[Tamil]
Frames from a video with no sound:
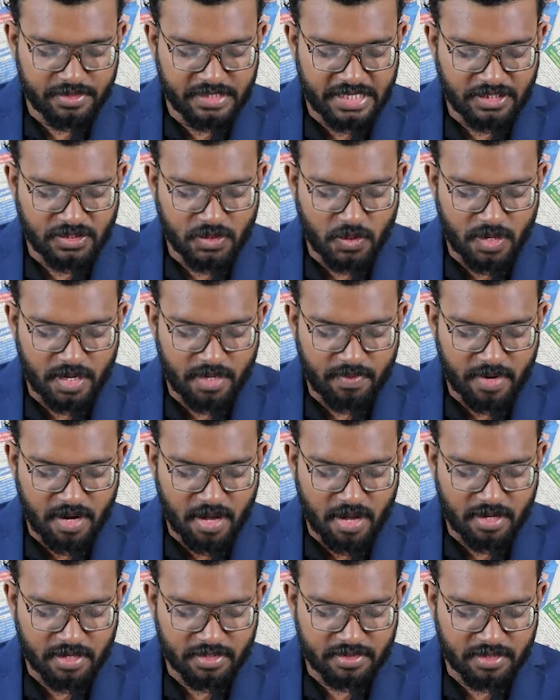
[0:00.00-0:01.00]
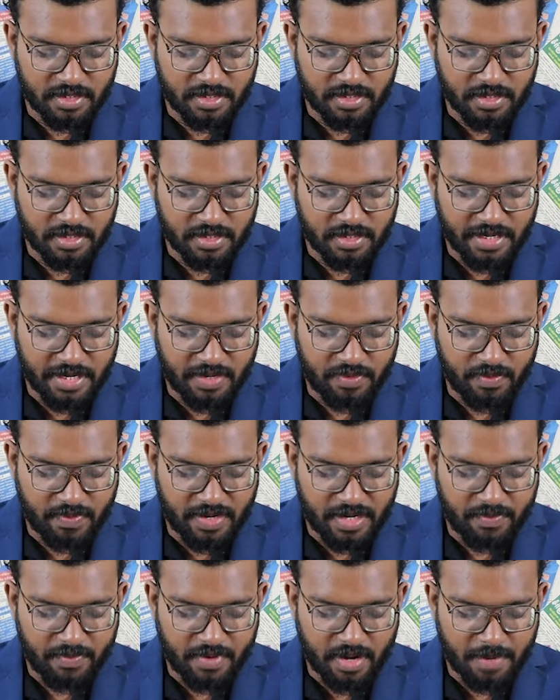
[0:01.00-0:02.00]
செஞ்சோலை வளாகத்தின் நினைவு
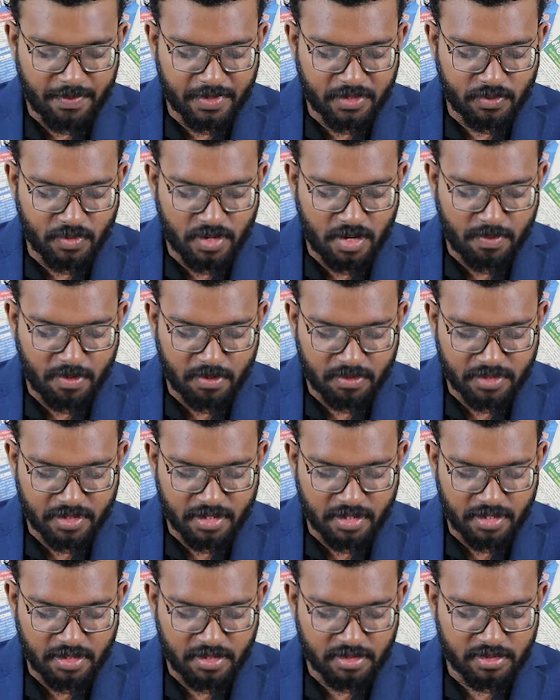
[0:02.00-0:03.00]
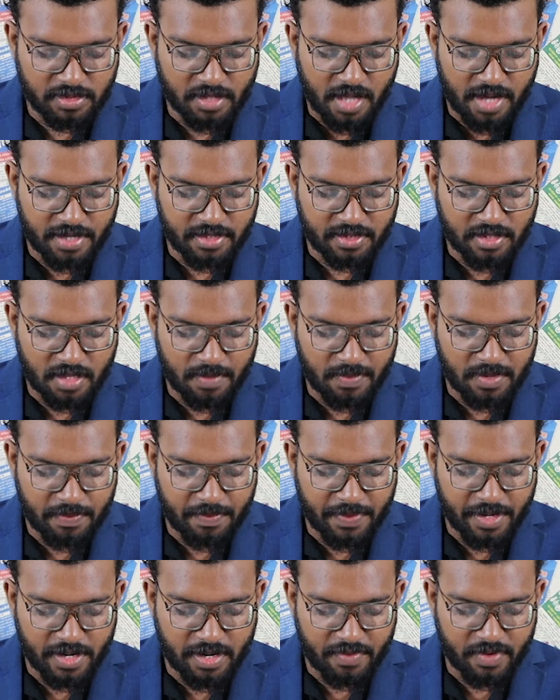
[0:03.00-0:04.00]
வளைவு அமைந்துள்ள பகுதியில் தாய்
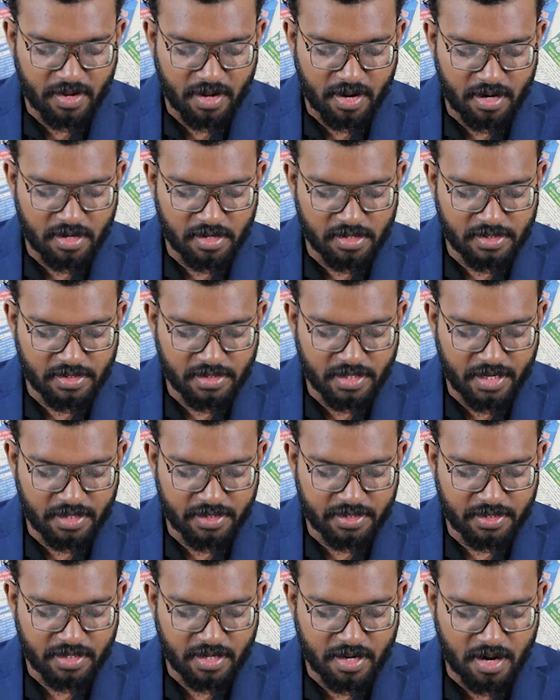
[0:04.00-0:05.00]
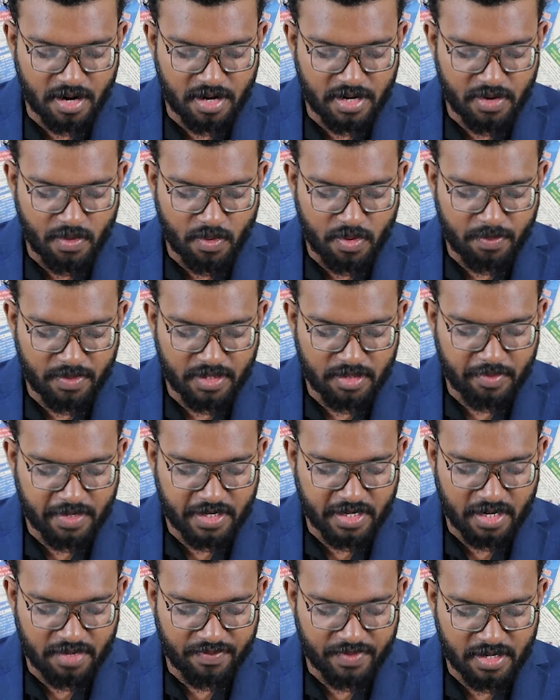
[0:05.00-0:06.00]
தமிழ் பேரவையால் நேற்று காலை ஒன்பது
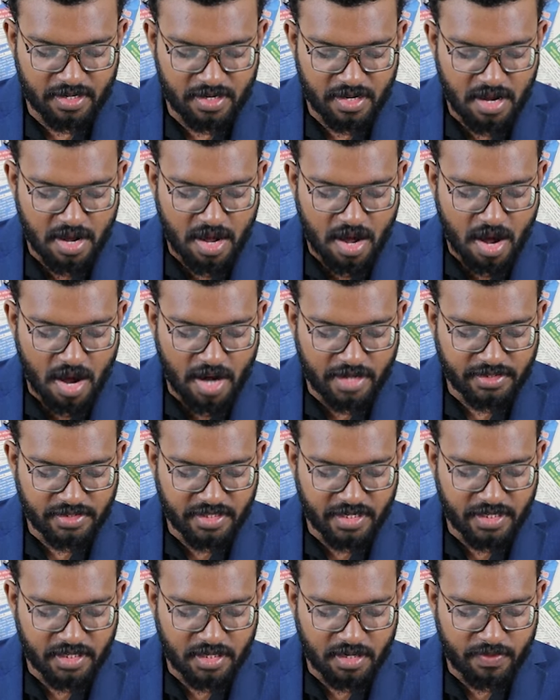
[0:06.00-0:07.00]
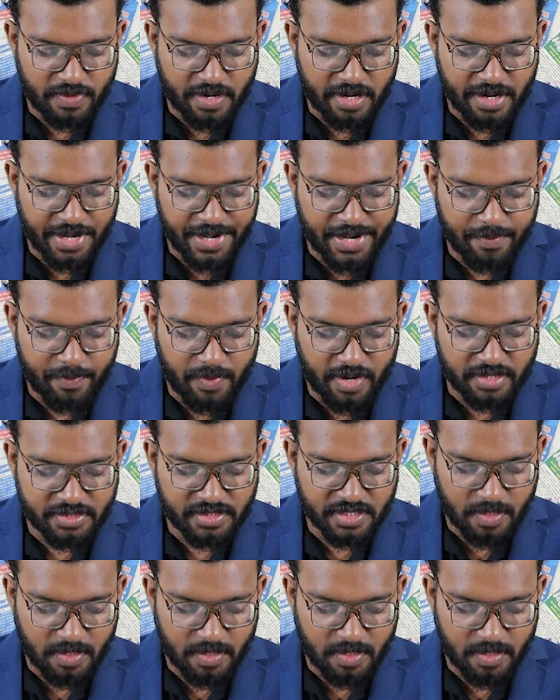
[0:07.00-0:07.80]
மணியளவில் அஞ்சலி நிகழ்வுகள் ஏற்பாடு